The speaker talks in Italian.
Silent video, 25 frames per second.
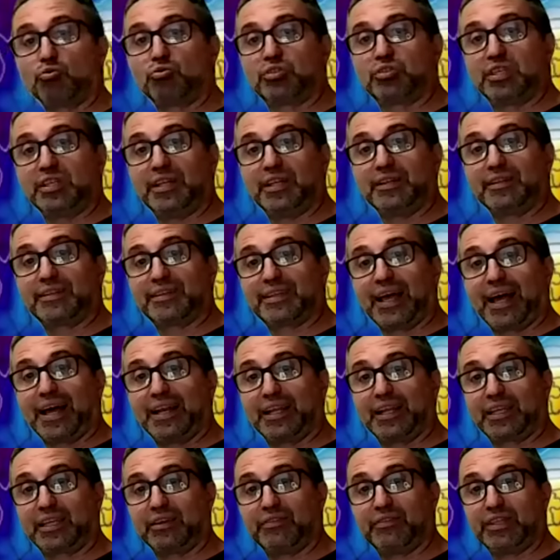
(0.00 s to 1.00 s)

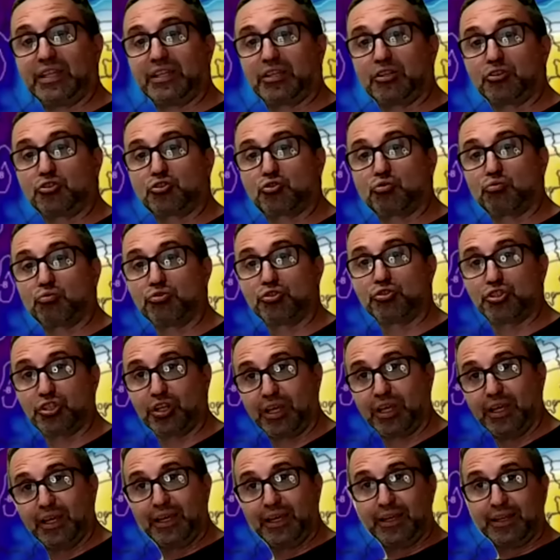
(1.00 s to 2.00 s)
continentale che vedete
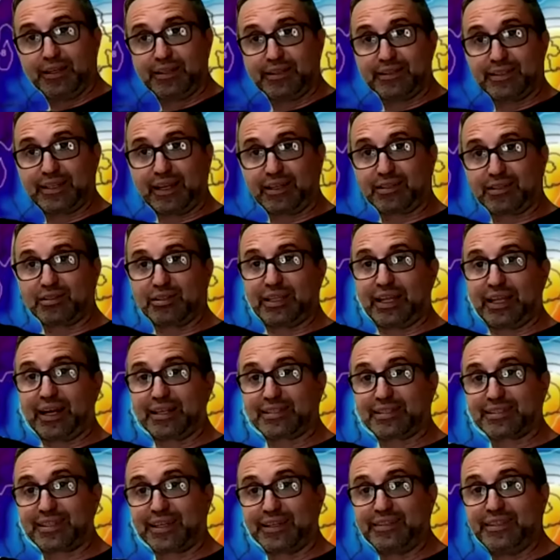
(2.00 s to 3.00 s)
giunge da,
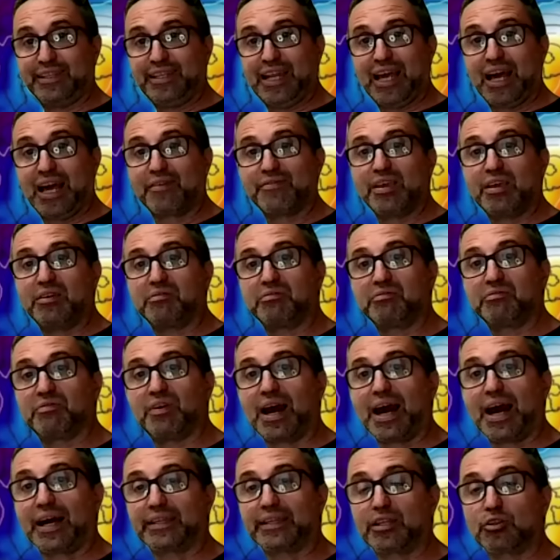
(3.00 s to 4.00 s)
dalla Scandinavia,
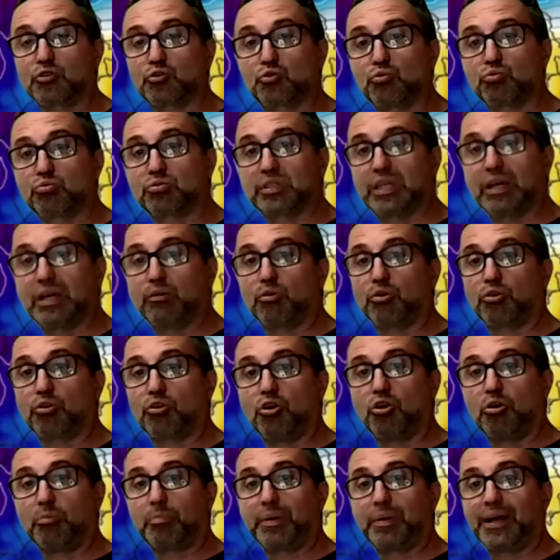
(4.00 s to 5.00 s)
invade tutta
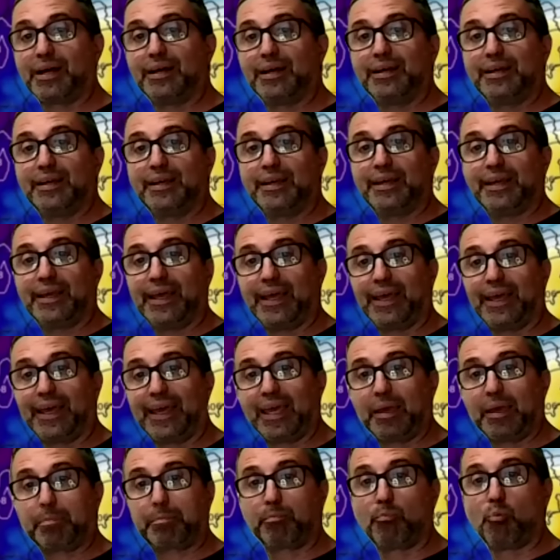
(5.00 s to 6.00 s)
l'Europa
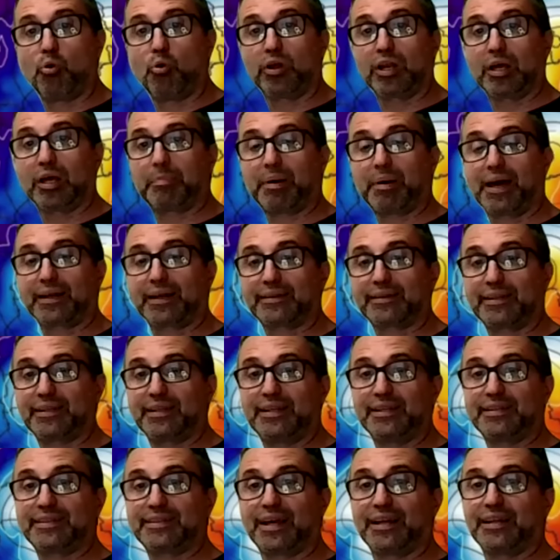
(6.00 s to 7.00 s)
e buona parte
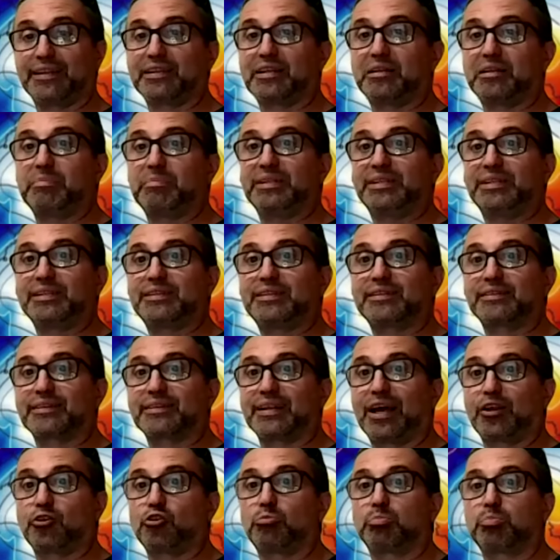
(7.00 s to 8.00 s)
dell'Italia e del
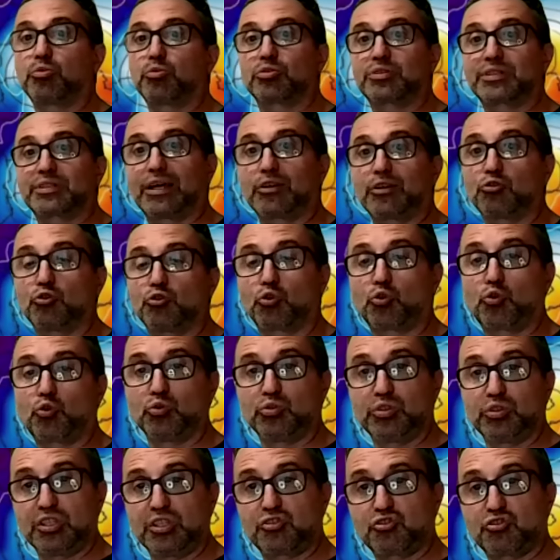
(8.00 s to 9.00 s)
Mediterraneo portando
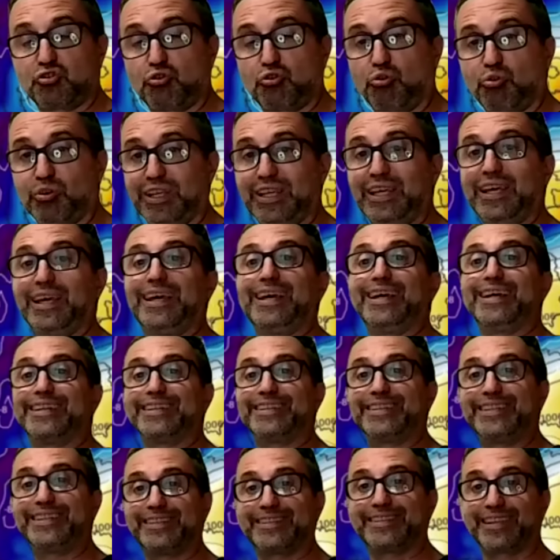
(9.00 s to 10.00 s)
condizioni
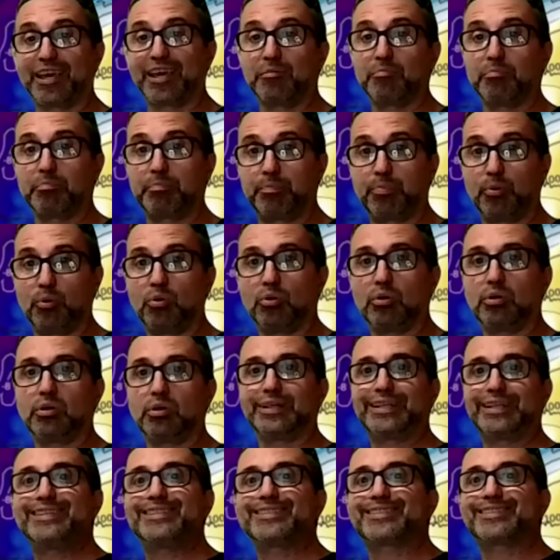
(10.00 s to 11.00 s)
di tempo
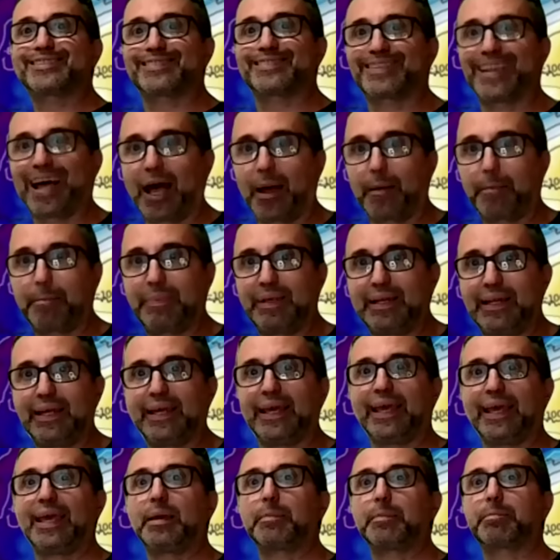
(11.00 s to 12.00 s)

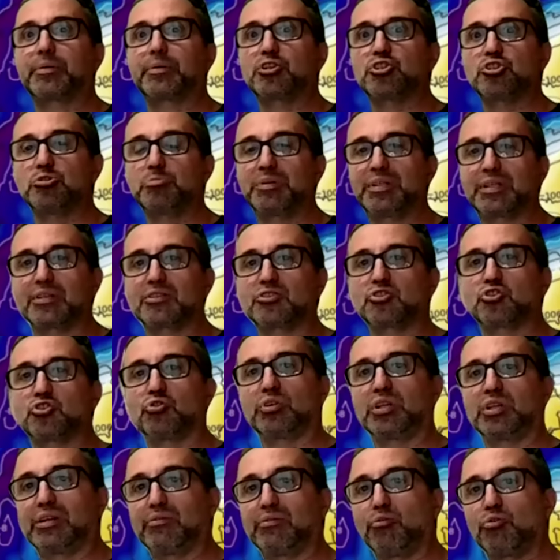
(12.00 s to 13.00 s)
instabile e
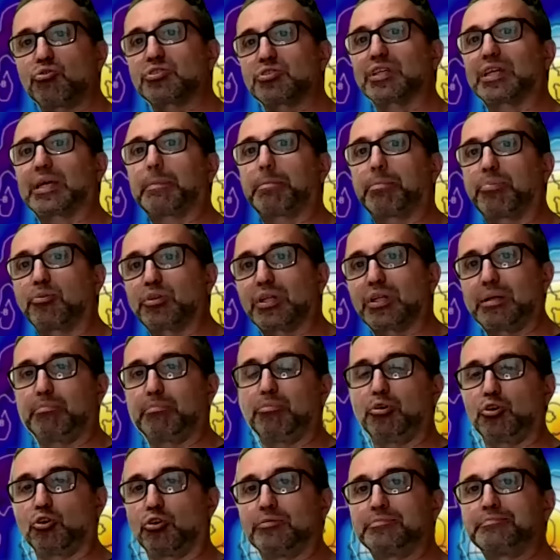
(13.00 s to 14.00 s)
precipitazioni nevose che
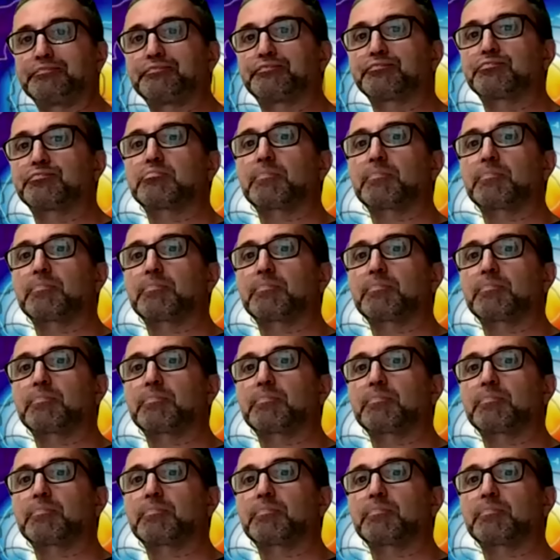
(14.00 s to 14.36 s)
potrebbero